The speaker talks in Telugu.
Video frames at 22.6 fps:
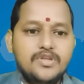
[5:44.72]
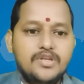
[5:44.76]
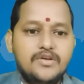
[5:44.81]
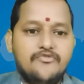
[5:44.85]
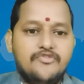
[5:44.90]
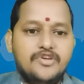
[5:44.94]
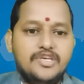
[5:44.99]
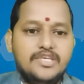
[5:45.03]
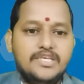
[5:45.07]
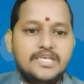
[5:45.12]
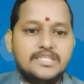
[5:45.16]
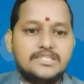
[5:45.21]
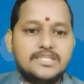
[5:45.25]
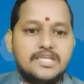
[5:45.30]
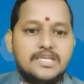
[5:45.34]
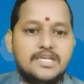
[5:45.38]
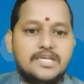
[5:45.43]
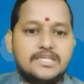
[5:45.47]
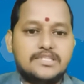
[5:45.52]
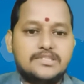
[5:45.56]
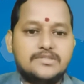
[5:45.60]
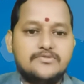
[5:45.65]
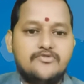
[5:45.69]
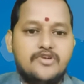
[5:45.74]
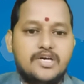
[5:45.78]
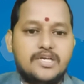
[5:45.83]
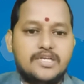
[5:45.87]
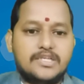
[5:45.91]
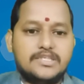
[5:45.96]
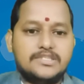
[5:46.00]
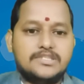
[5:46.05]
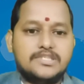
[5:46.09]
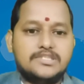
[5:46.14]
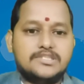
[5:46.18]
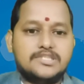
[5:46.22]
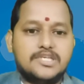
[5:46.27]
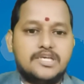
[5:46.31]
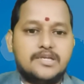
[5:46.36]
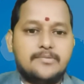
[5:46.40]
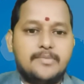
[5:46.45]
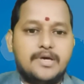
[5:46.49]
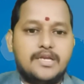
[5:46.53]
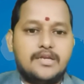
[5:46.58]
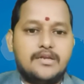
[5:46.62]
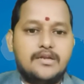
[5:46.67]
విఎస్ఎల్ నరసింహ రీజియన్
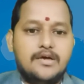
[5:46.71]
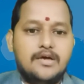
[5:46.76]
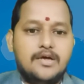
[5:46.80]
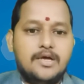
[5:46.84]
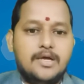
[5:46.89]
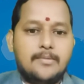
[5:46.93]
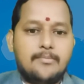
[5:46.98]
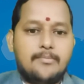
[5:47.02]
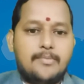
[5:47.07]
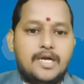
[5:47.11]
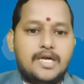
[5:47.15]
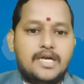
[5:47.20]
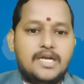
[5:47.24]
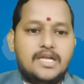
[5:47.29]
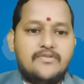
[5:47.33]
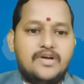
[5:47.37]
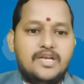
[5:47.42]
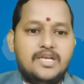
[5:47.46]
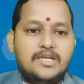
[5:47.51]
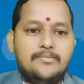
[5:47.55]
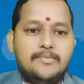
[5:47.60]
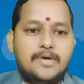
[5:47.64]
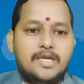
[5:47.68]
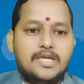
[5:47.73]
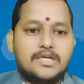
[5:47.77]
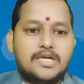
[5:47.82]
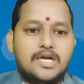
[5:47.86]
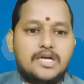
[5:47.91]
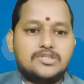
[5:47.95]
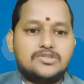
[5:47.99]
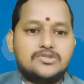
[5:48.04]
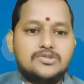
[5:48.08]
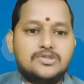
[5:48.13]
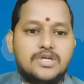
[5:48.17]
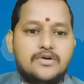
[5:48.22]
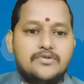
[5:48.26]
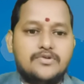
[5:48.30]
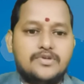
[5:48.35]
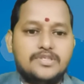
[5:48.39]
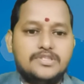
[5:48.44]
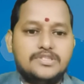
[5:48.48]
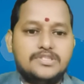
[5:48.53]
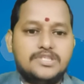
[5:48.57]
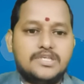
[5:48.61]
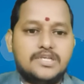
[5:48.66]
చైర్మన్ మండవల్లి మల్లికార్జునరావు
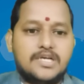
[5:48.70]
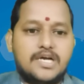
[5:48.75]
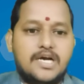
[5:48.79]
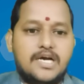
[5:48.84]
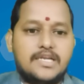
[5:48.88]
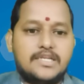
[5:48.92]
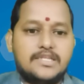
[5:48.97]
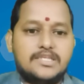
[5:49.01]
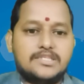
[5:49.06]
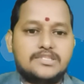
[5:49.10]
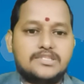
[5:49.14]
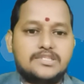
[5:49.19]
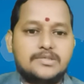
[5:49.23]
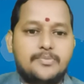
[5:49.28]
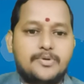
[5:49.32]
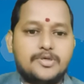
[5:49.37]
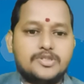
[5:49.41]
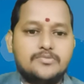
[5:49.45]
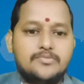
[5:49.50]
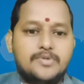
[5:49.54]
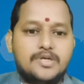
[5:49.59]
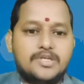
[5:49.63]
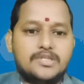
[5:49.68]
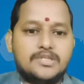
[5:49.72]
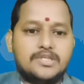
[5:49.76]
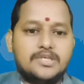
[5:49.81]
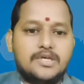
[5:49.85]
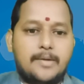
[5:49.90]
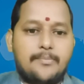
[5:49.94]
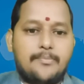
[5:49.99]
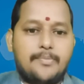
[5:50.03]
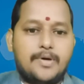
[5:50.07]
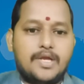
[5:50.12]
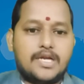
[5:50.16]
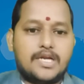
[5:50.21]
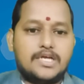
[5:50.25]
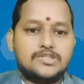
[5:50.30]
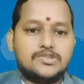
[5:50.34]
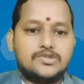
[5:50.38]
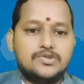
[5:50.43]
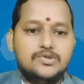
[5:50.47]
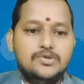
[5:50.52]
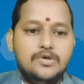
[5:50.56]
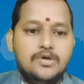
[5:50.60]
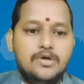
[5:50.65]
రీజియన్ కార్యదర్శి పసుమర్తి
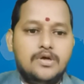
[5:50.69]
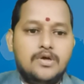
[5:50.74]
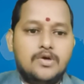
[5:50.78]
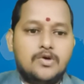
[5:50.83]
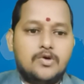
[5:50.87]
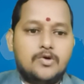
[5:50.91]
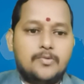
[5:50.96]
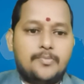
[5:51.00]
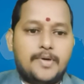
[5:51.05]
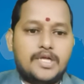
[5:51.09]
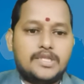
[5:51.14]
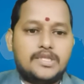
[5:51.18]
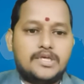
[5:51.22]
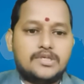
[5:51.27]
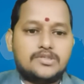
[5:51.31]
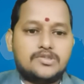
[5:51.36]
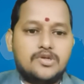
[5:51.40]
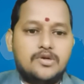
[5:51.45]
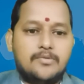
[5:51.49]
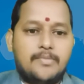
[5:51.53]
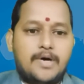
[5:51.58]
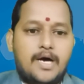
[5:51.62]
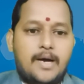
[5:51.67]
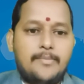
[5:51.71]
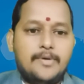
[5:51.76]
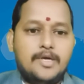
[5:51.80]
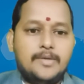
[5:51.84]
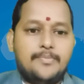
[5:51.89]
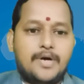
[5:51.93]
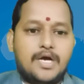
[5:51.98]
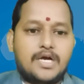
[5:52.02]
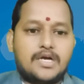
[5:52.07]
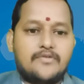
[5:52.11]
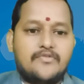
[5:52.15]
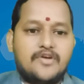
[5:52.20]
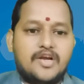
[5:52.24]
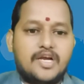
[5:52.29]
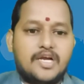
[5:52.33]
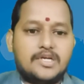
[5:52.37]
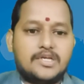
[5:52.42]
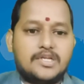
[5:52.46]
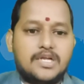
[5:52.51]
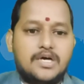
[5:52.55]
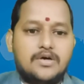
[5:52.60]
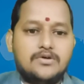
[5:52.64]
అప్పలరాజు ఉపాధ్యక్షులు మామిడిపాక
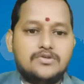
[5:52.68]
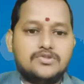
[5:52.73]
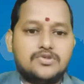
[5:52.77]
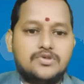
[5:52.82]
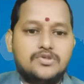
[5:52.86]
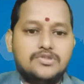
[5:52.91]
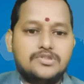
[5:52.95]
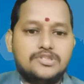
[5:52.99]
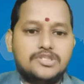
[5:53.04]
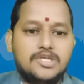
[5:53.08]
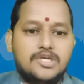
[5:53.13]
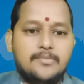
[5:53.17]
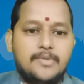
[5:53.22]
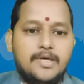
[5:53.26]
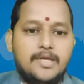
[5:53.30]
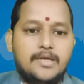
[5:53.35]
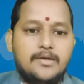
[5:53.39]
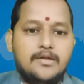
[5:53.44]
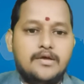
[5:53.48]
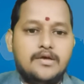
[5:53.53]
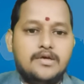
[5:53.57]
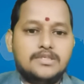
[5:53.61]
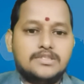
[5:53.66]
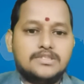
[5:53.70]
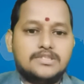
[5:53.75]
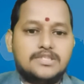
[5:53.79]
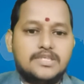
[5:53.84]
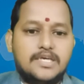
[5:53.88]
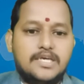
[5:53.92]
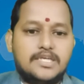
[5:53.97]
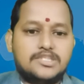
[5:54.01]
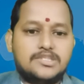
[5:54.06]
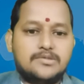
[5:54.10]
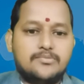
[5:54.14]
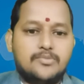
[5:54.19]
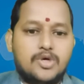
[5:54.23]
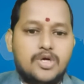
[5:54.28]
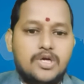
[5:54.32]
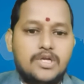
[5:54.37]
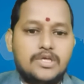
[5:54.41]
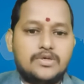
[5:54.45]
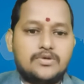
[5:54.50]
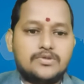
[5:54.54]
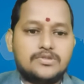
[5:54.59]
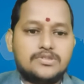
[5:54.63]
వెంకట్రావు జోన్ చైర్మన్ సిహెచ్
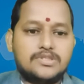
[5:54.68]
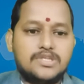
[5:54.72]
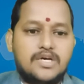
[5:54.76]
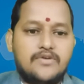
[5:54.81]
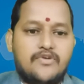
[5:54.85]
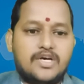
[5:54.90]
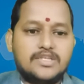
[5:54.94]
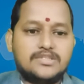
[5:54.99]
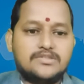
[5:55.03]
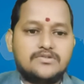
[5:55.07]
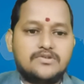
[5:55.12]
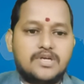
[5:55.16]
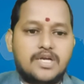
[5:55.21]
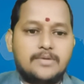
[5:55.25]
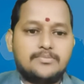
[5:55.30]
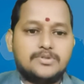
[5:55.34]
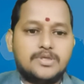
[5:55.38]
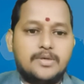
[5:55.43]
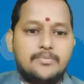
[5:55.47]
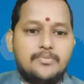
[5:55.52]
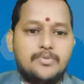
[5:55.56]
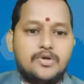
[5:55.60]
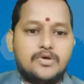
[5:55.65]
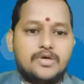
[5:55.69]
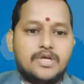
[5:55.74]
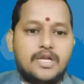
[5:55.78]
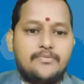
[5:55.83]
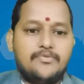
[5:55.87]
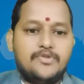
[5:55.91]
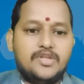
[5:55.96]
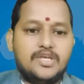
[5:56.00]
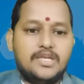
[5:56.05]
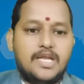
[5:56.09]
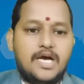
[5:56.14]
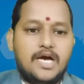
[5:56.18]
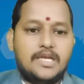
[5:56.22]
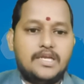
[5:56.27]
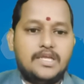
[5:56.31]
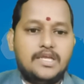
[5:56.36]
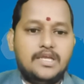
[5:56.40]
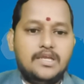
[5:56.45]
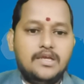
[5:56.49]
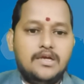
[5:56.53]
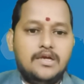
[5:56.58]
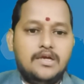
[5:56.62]
మురళీకృష్ణ వాసవి క్లబ్ సభ్యులు గ్రంథి
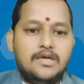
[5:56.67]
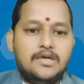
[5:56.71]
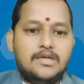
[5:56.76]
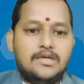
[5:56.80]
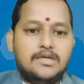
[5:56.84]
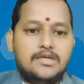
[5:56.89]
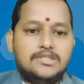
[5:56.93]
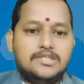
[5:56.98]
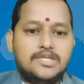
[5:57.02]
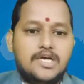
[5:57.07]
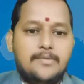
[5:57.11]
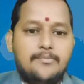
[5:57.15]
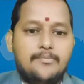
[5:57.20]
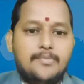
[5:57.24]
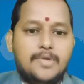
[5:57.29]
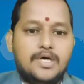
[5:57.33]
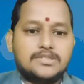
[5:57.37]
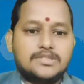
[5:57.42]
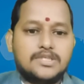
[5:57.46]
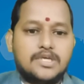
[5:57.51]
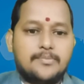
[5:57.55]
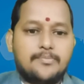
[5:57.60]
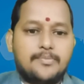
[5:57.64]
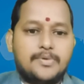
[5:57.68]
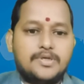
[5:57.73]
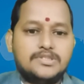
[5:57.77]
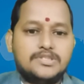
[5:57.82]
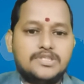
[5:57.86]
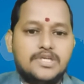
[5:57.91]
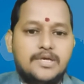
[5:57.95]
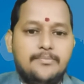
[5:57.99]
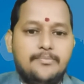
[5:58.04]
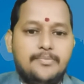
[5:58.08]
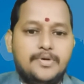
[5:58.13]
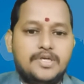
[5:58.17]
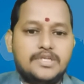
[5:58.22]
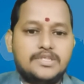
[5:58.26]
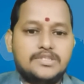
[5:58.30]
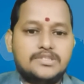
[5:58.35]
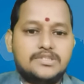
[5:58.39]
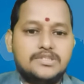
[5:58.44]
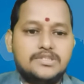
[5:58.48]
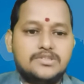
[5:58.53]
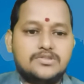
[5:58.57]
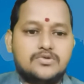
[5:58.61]
నాని నిజామాబాద్ సర్పంచ్
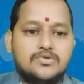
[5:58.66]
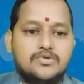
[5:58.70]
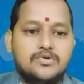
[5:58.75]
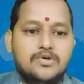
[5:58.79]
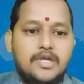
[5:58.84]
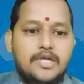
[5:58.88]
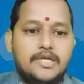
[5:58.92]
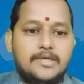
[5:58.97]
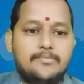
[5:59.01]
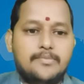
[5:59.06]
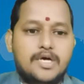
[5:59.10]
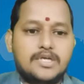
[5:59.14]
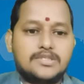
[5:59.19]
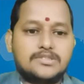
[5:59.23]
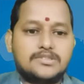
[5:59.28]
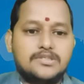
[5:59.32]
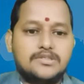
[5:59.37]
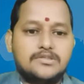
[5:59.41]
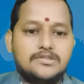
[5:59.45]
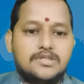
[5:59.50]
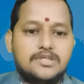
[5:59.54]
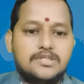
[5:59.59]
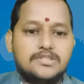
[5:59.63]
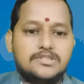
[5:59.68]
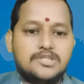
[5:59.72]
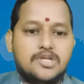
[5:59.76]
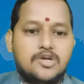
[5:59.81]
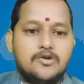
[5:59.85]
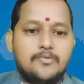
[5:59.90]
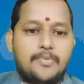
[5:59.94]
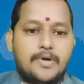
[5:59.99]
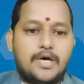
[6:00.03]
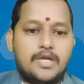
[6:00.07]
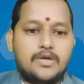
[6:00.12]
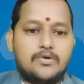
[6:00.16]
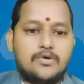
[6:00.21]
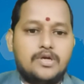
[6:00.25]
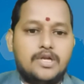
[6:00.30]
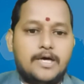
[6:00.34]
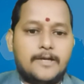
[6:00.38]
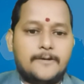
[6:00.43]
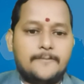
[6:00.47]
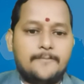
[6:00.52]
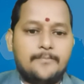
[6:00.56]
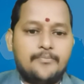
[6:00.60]
ఎంపీటీసీ స్కూల్ హెడ్ మాస్టర్ టీచర్లు
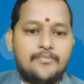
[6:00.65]
పాల్గొన్నారు